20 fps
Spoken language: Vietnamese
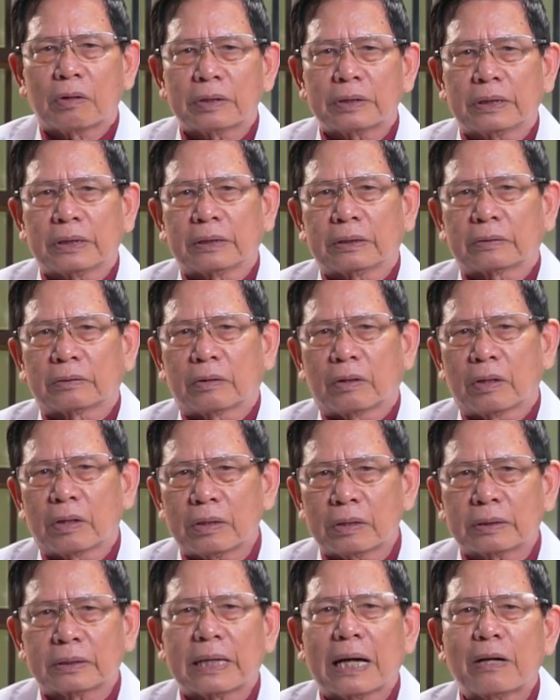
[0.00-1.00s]
có gì?
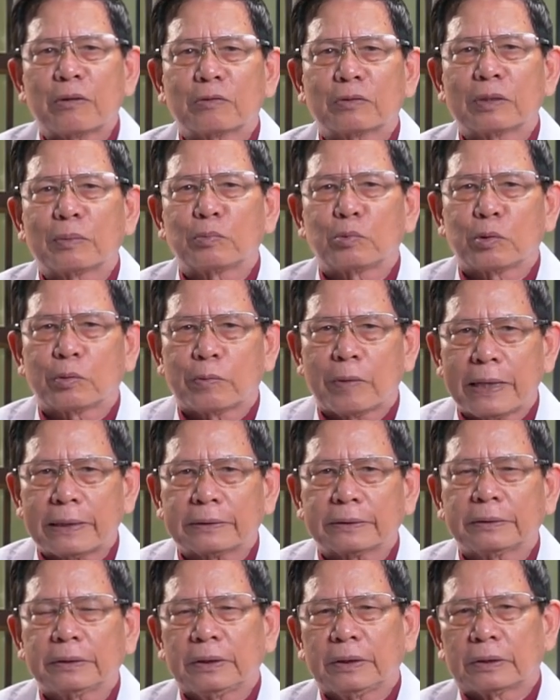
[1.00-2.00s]
Có cao Dâm Dương Hoắc,
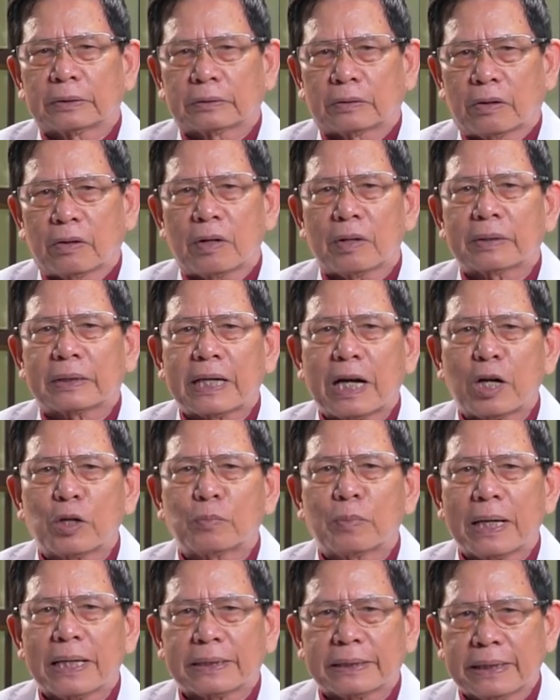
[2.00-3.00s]
có cao
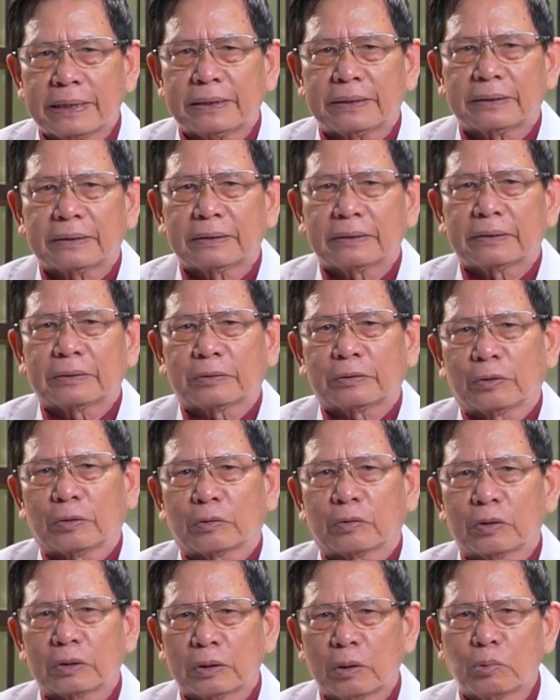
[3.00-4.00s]
Ba Kích, rồi
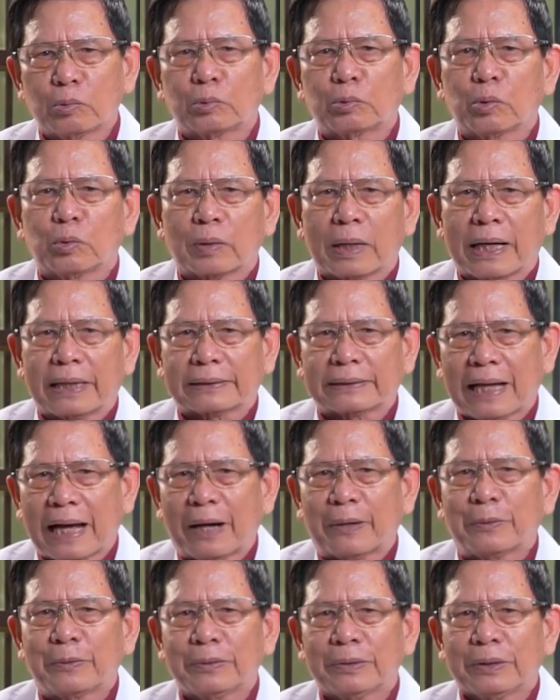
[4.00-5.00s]
có Đông Trùng Hạ
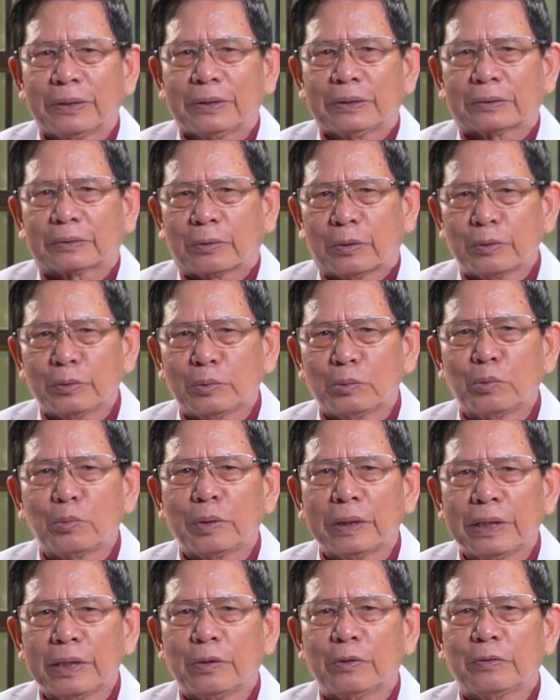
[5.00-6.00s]
Thảo, có
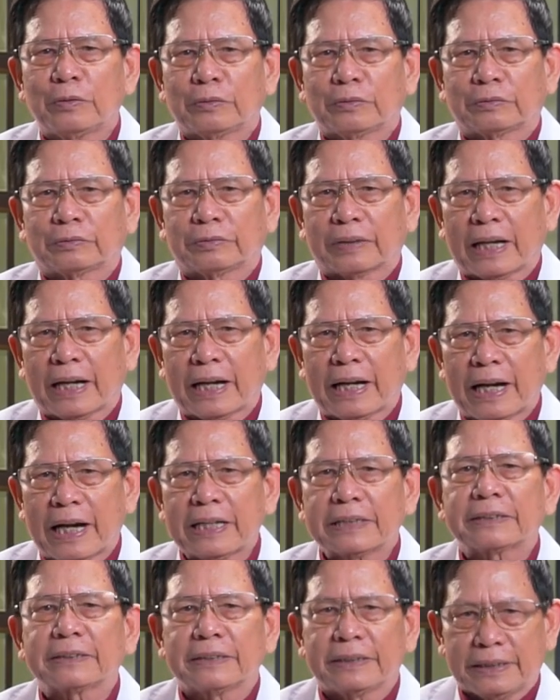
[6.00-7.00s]
Nhung Hươu và
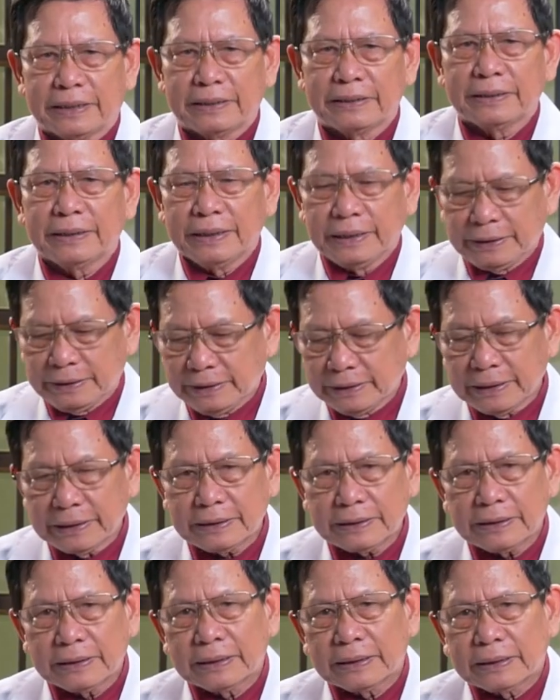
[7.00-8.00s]
Axinin. Những
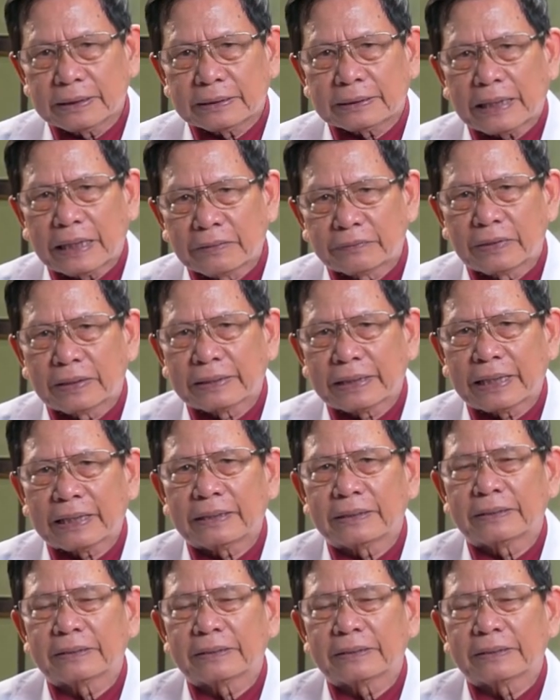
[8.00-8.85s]
cái thành phần này